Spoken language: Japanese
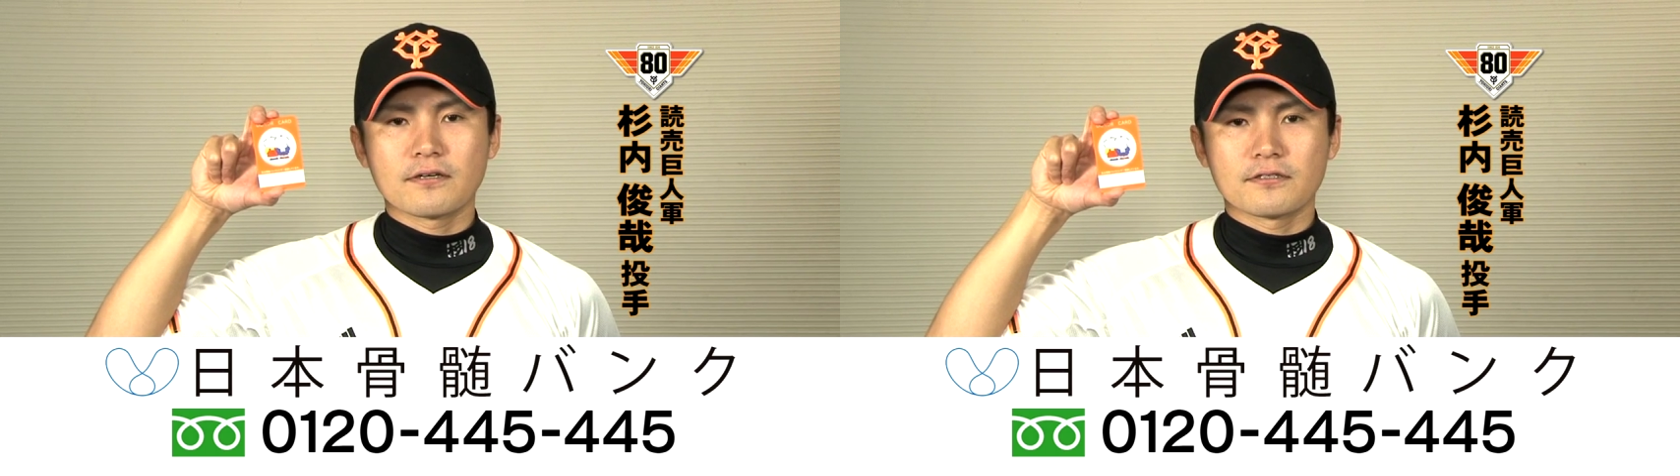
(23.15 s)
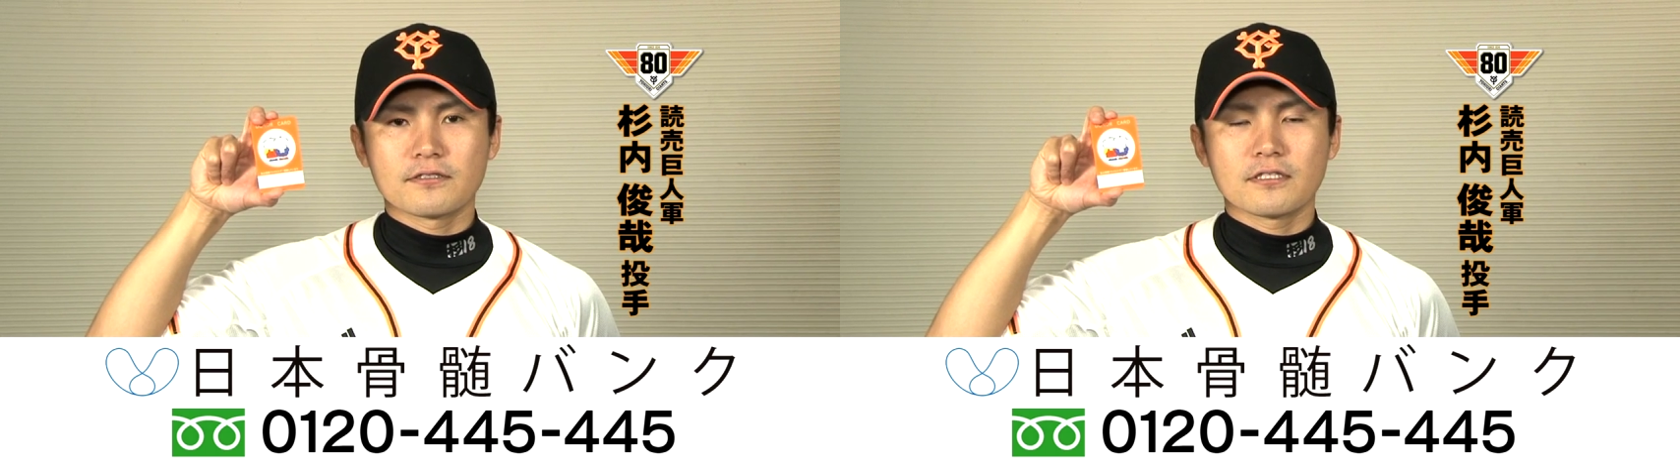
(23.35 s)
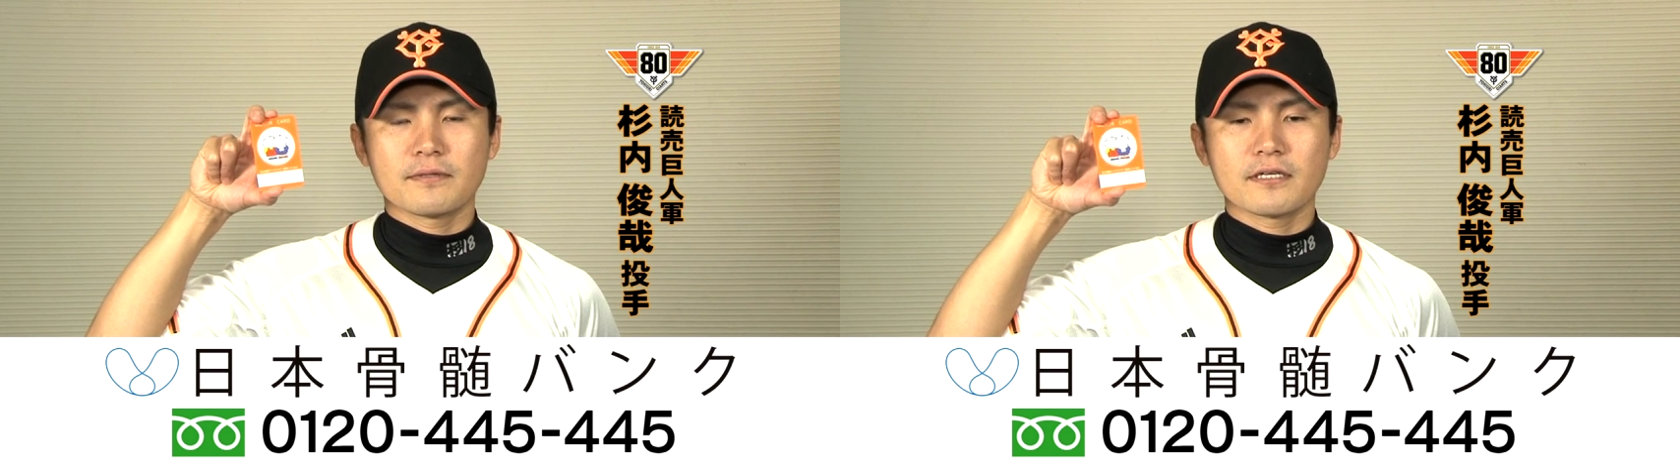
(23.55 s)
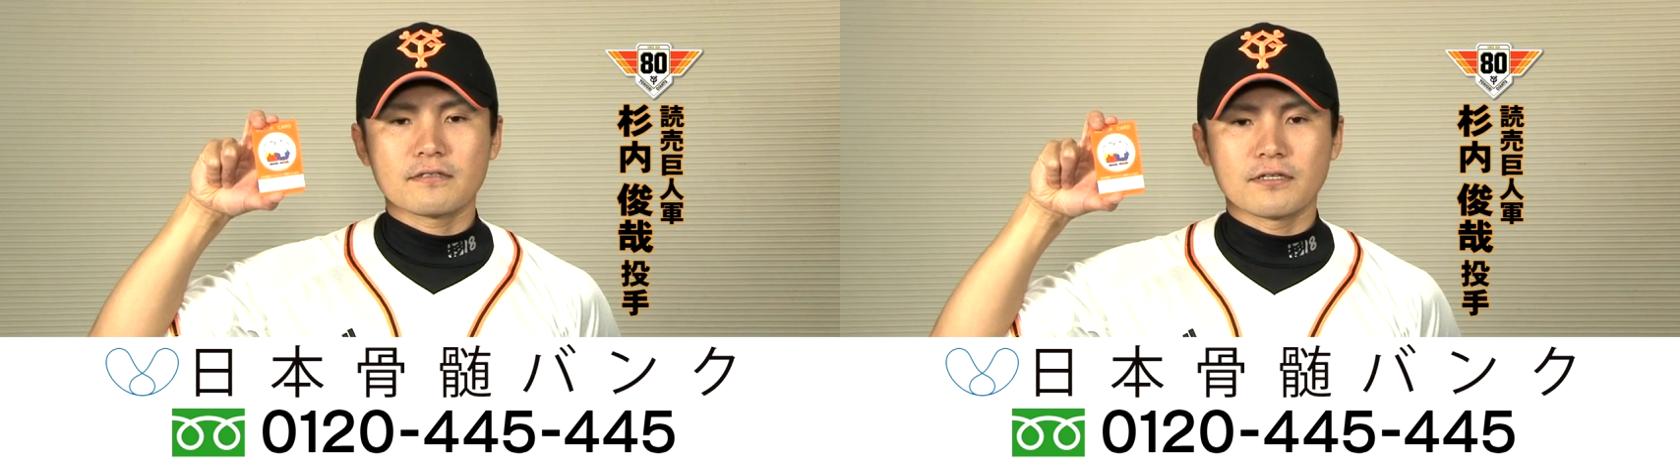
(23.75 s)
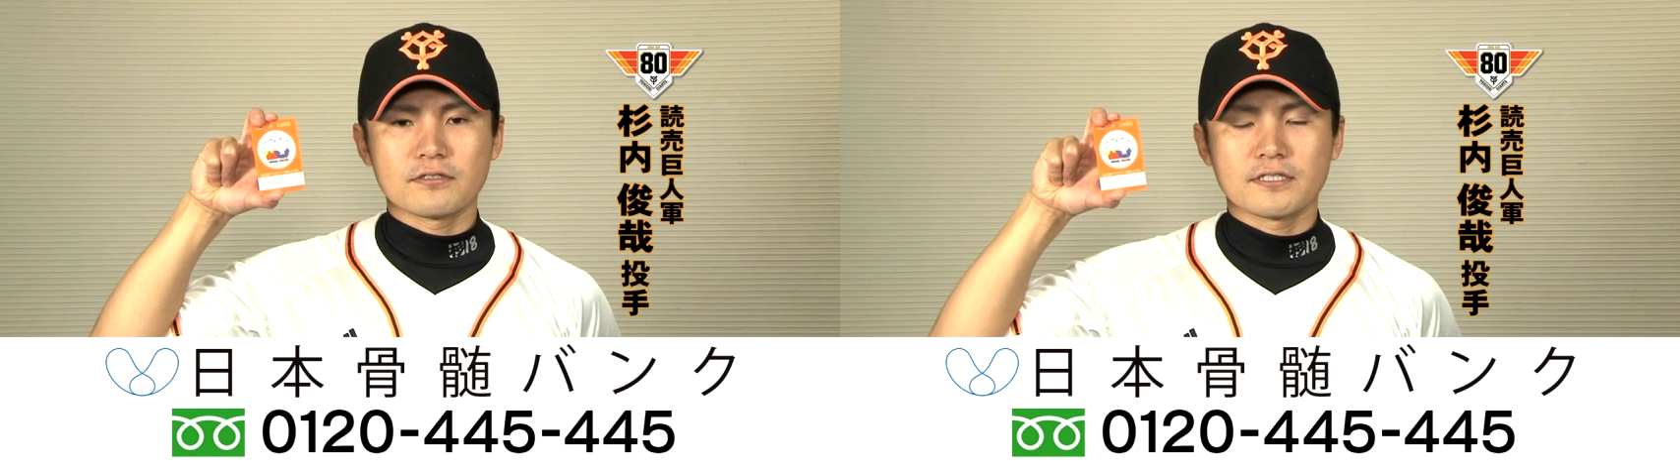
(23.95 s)
骨髄
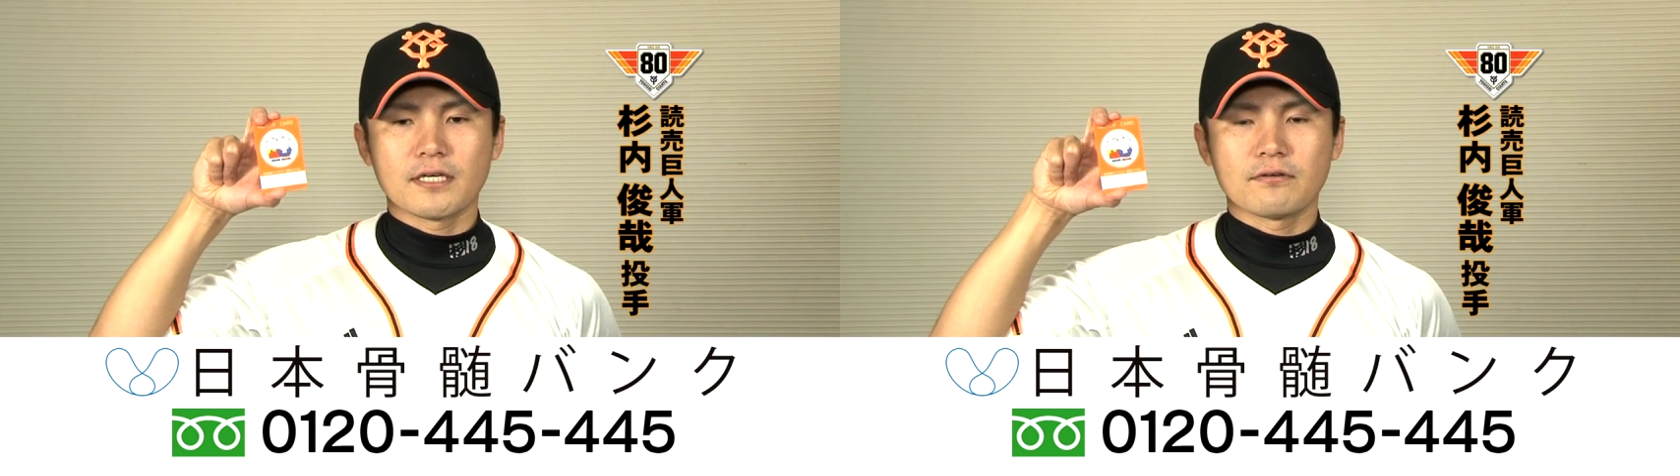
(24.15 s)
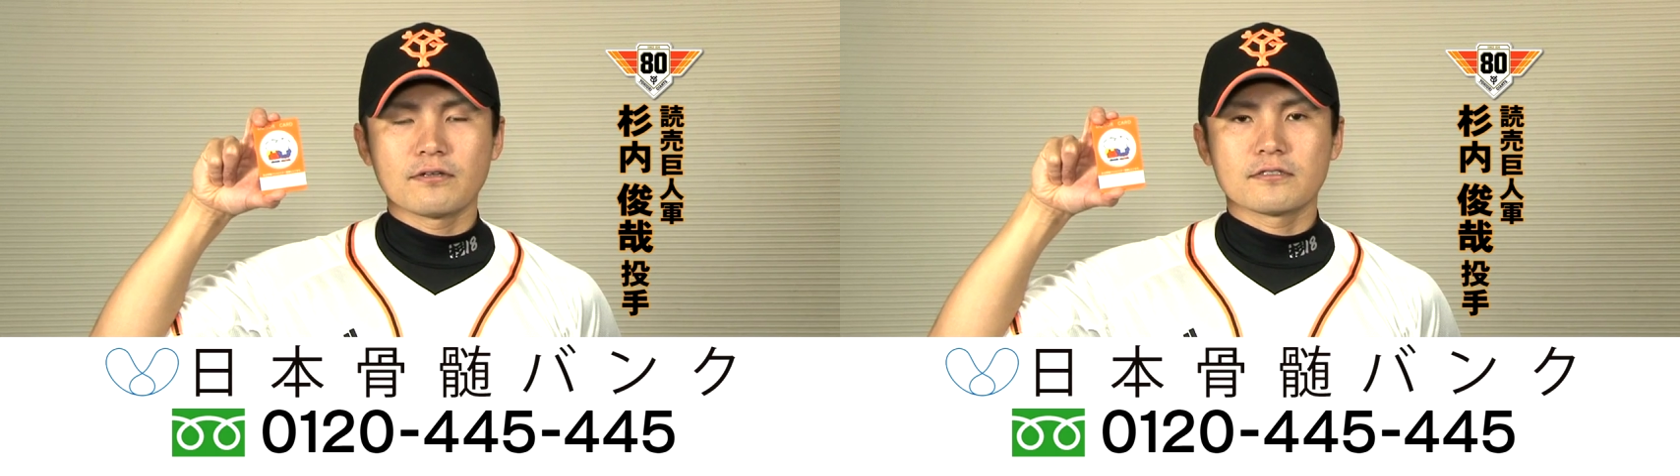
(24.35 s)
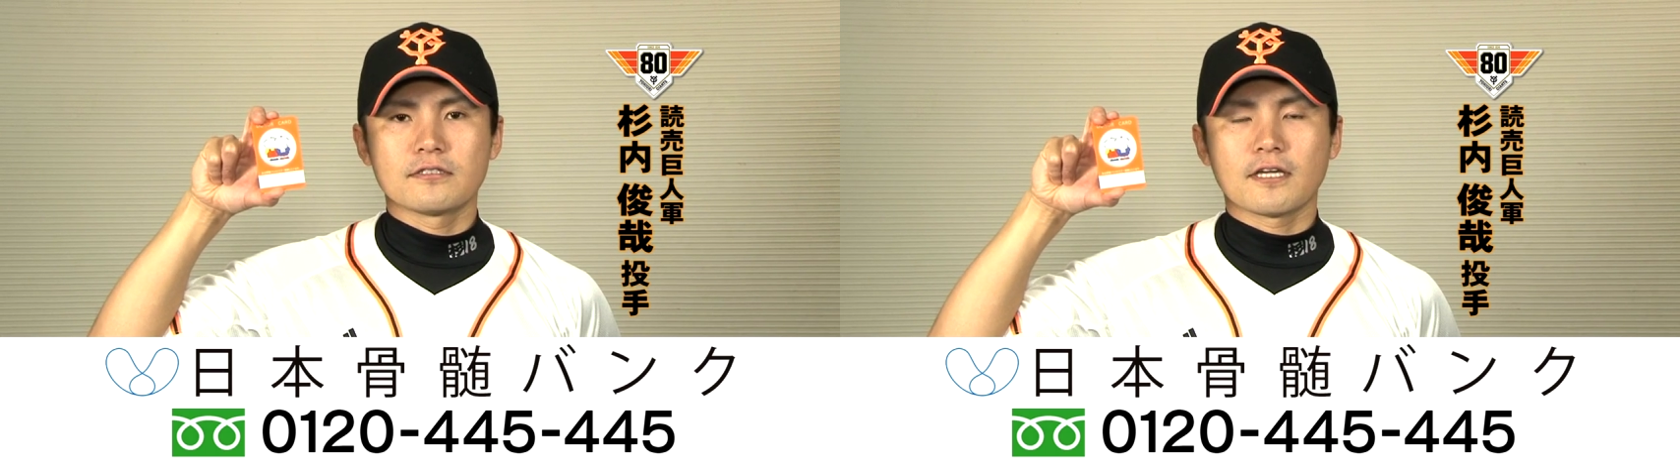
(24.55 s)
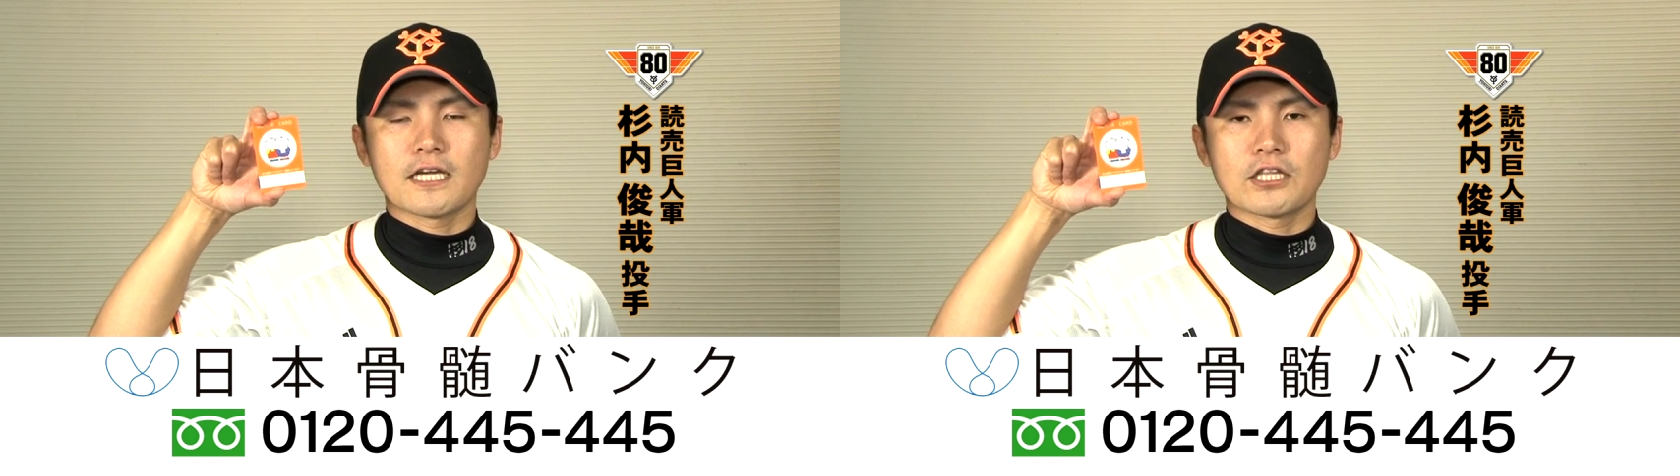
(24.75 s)
バンクへの支援を続けた